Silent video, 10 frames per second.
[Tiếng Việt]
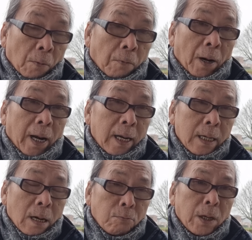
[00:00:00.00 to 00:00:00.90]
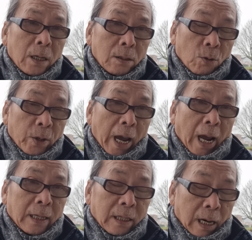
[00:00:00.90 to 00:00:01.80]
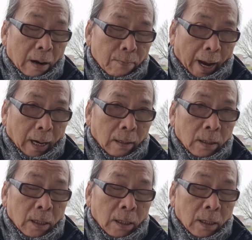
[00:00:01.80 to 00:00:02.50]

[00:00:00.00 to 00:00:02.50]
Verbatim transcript: và lấy công nhân của Nga rẻ mạt